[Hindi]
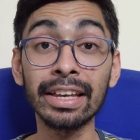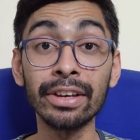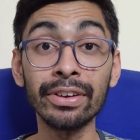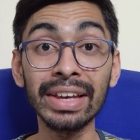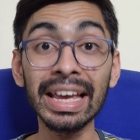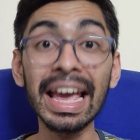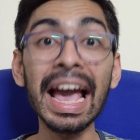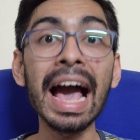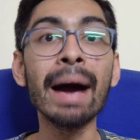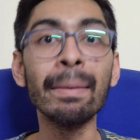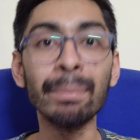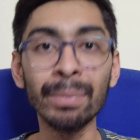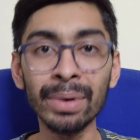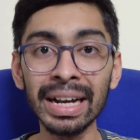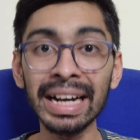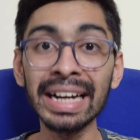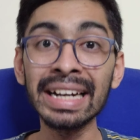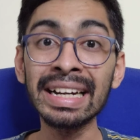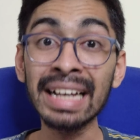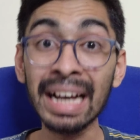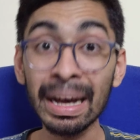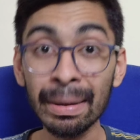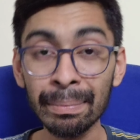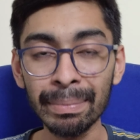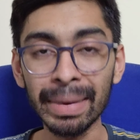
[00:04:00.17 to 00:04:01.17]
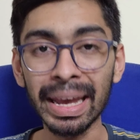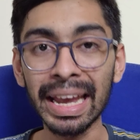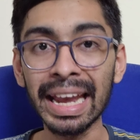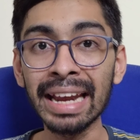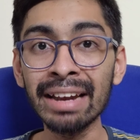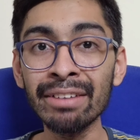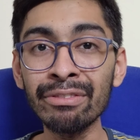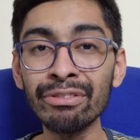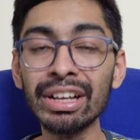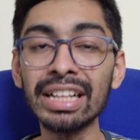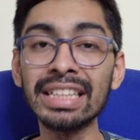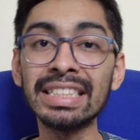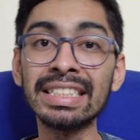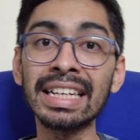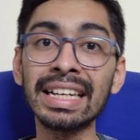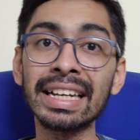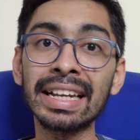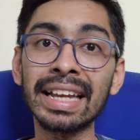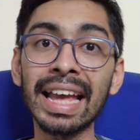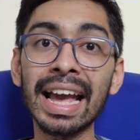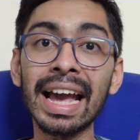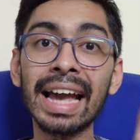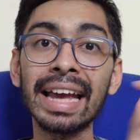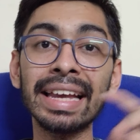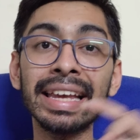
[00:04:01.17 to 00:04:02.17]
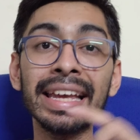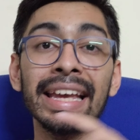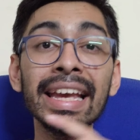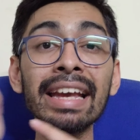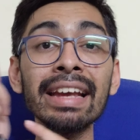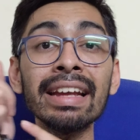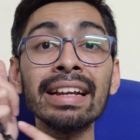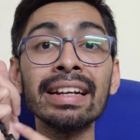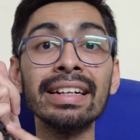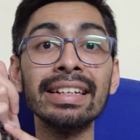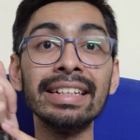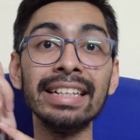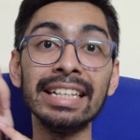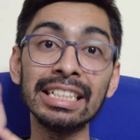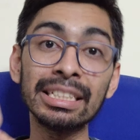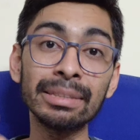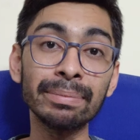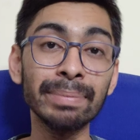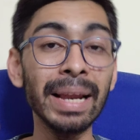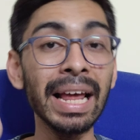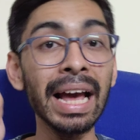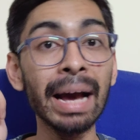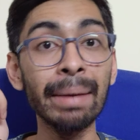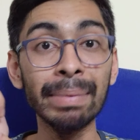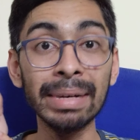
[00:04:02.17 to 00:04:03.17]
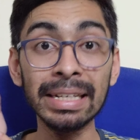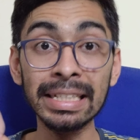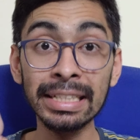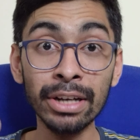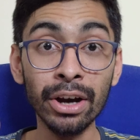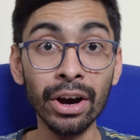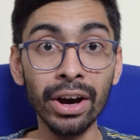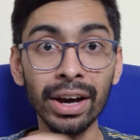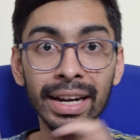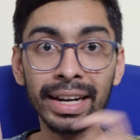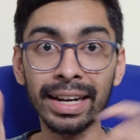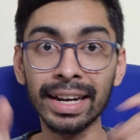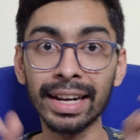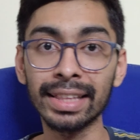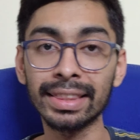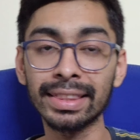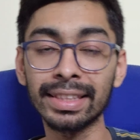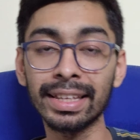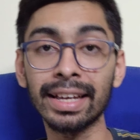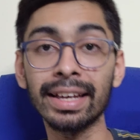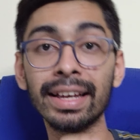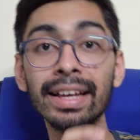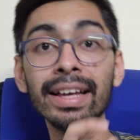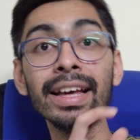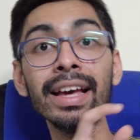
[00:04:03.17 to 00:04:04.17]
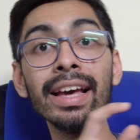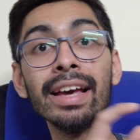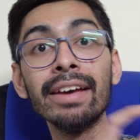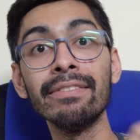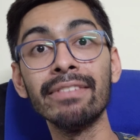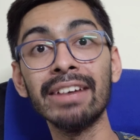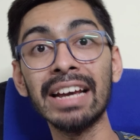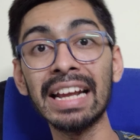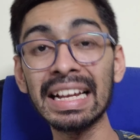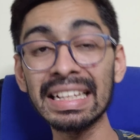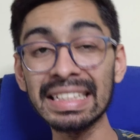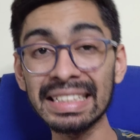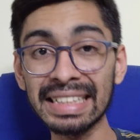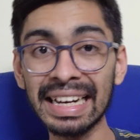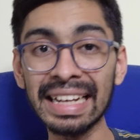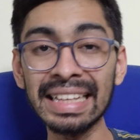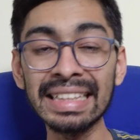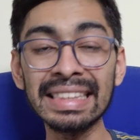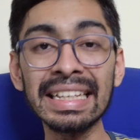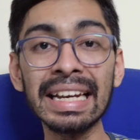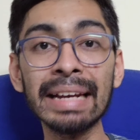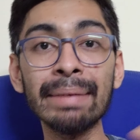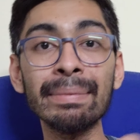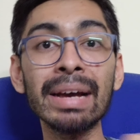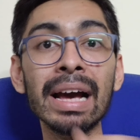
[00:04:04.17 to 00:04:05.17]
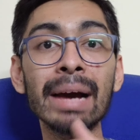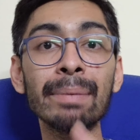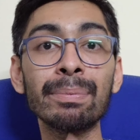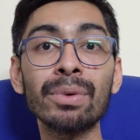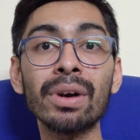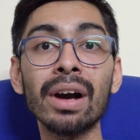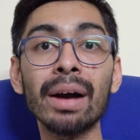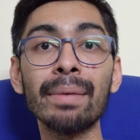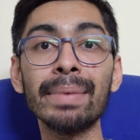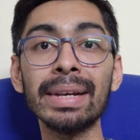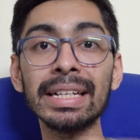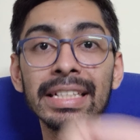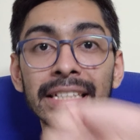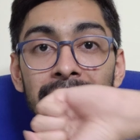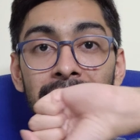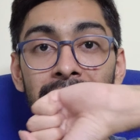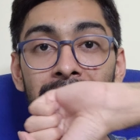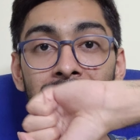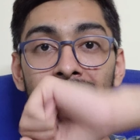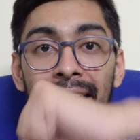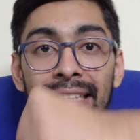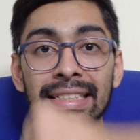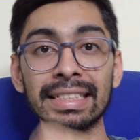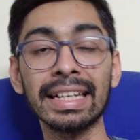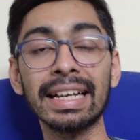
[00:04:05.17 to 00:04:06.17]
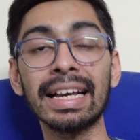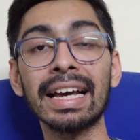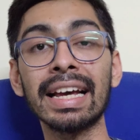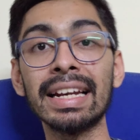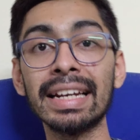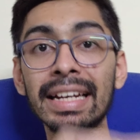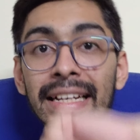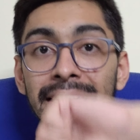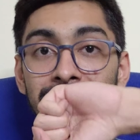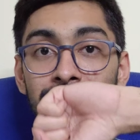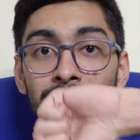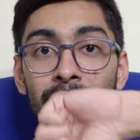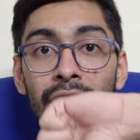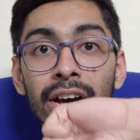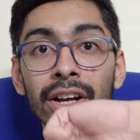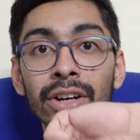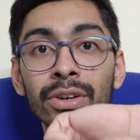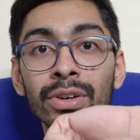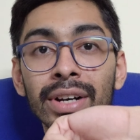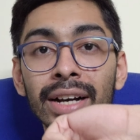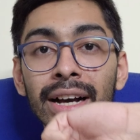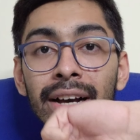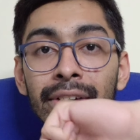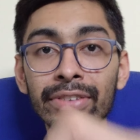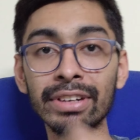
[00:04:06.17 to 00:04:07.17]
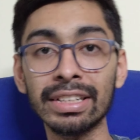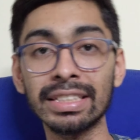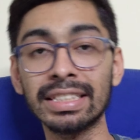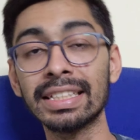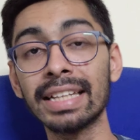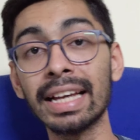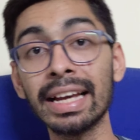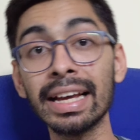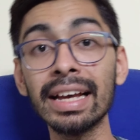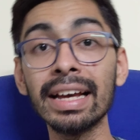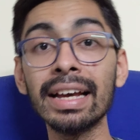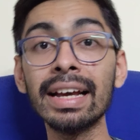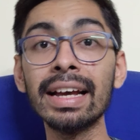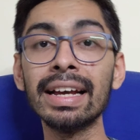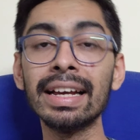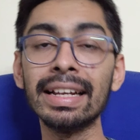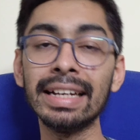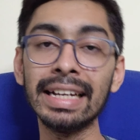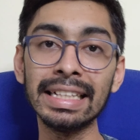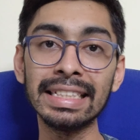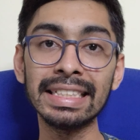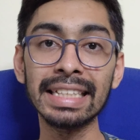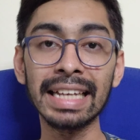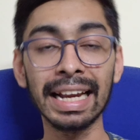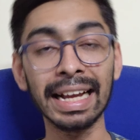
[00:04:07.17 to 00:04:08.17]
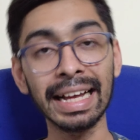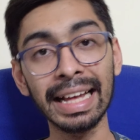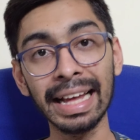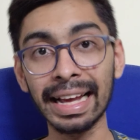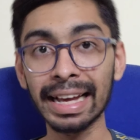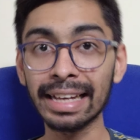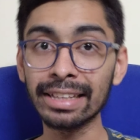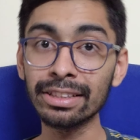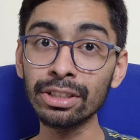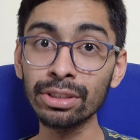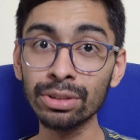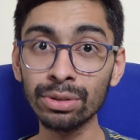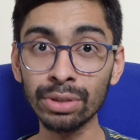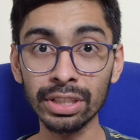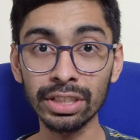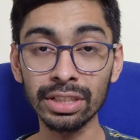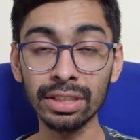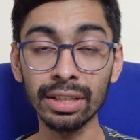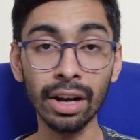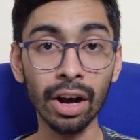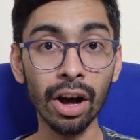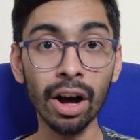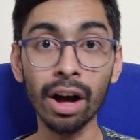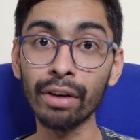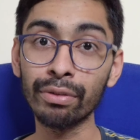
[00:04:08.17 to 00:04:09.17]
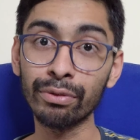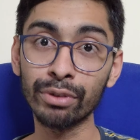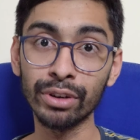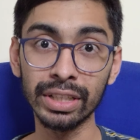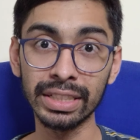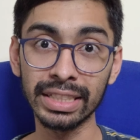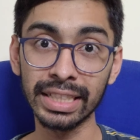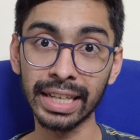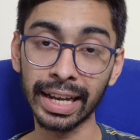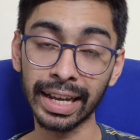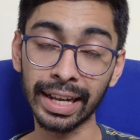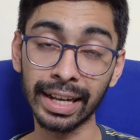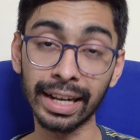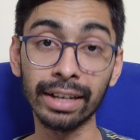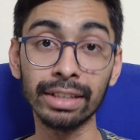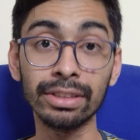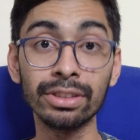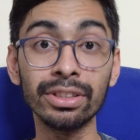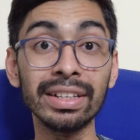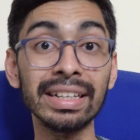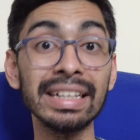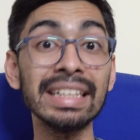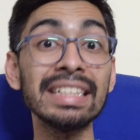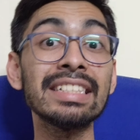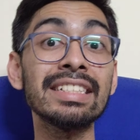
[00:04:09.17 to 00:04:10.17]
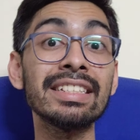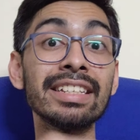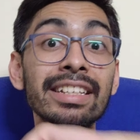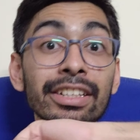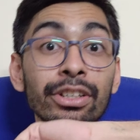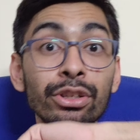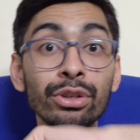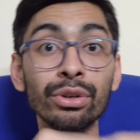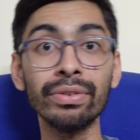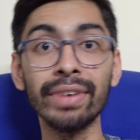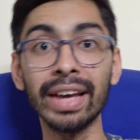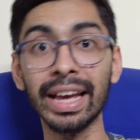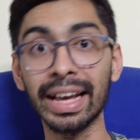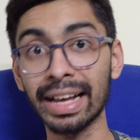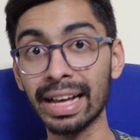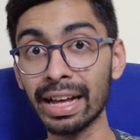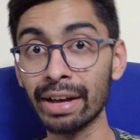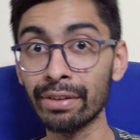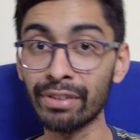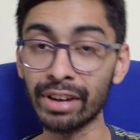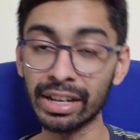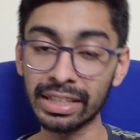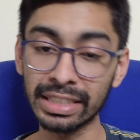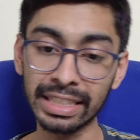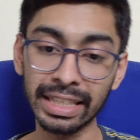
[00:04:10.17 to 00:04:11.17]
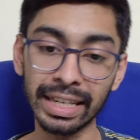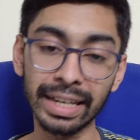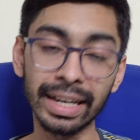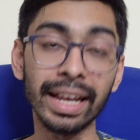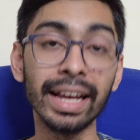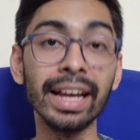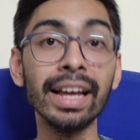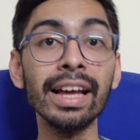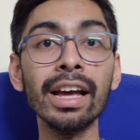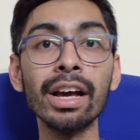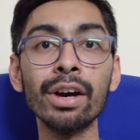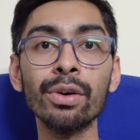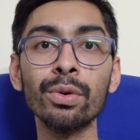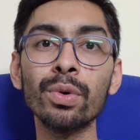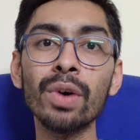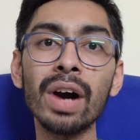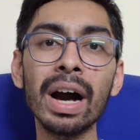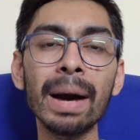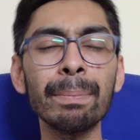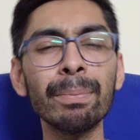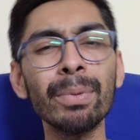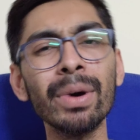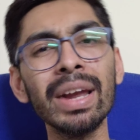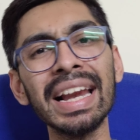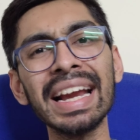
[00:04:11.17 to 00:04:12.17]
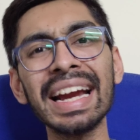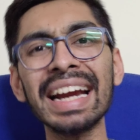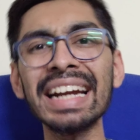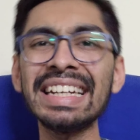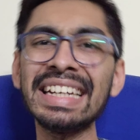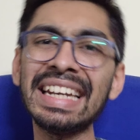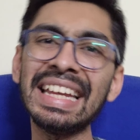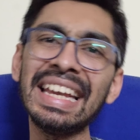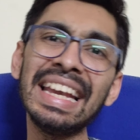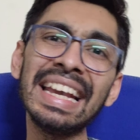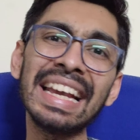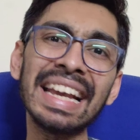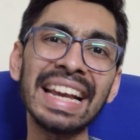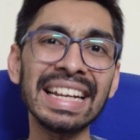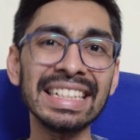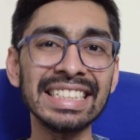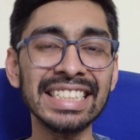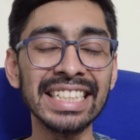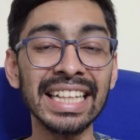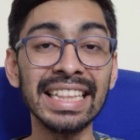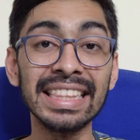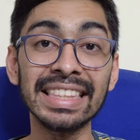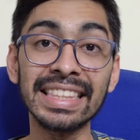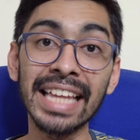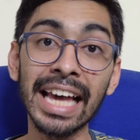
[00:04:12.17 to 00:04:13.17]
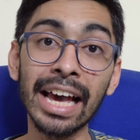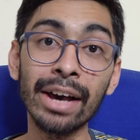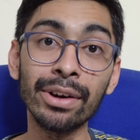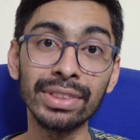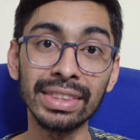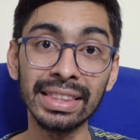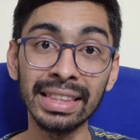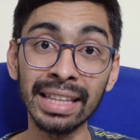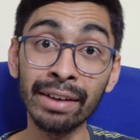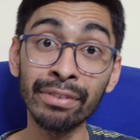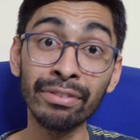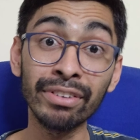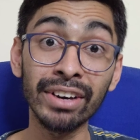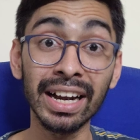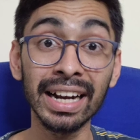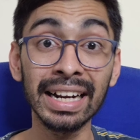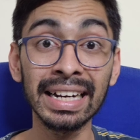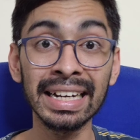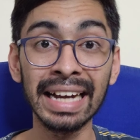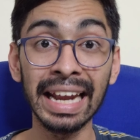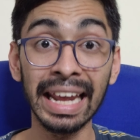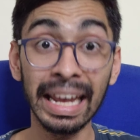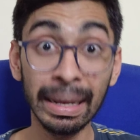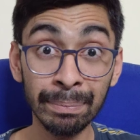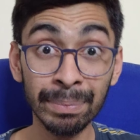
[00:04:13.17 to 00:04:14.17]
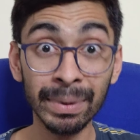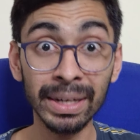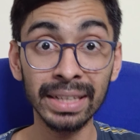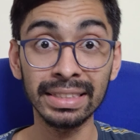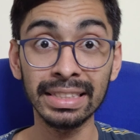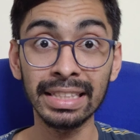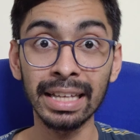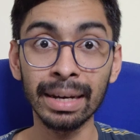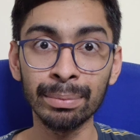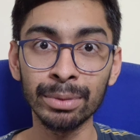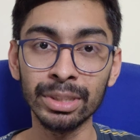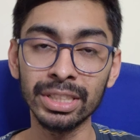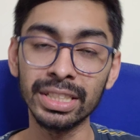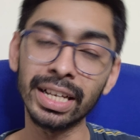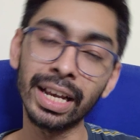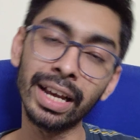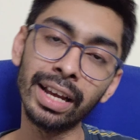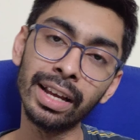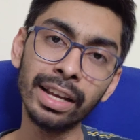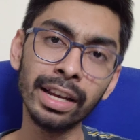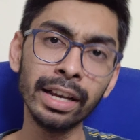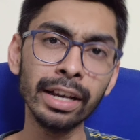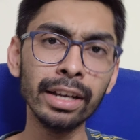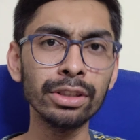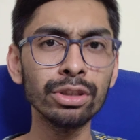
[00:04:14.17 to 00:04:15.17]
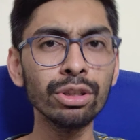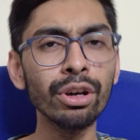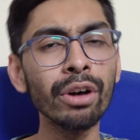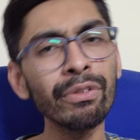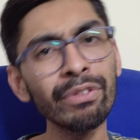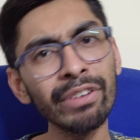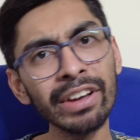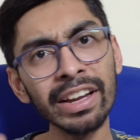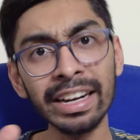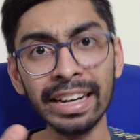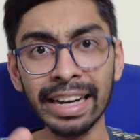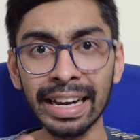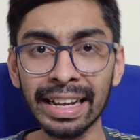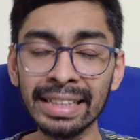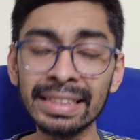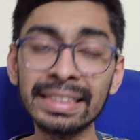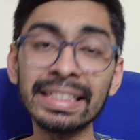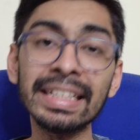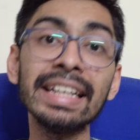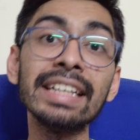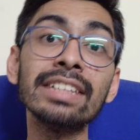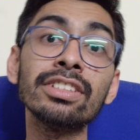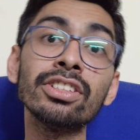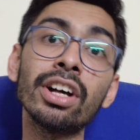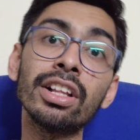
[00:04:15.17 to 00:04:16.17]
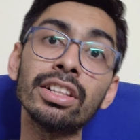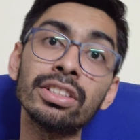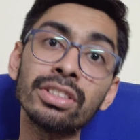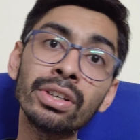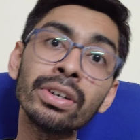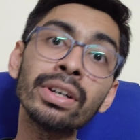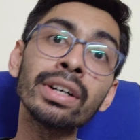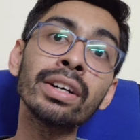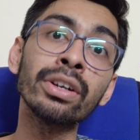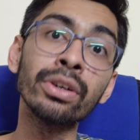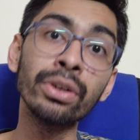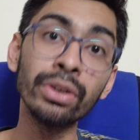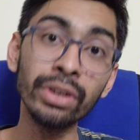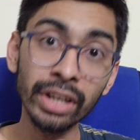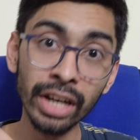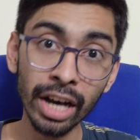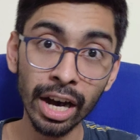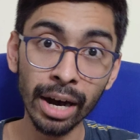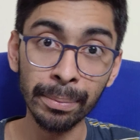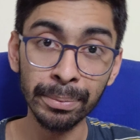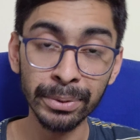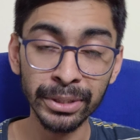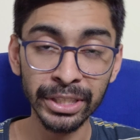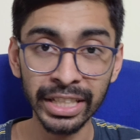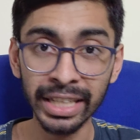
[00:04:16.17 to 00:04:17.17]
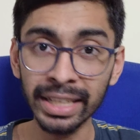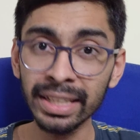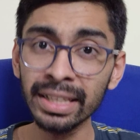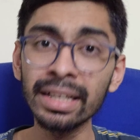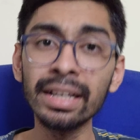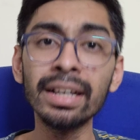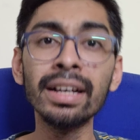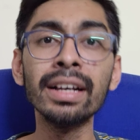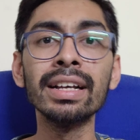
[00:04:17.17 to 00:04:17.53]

क्योंकि एमोलेट का मेन फीचर क्या है कि डिस्प्ले हमेशा ऑन रहता है वेराज रिंग थ्री में आपको हमेशा ऐसे करने से ऑन होगा फिर से नीचे रखेंगे तो स्विच ऑफ हो जाएगा तो रिस्ट टू वेक का फंक्शन है वो आप बोलेंगे ठीक है चलता है उतना फर्क नहीं पड़ता मुझे तो फिर रिंग थ्री इज ऑल्सो गुड ऑप्शन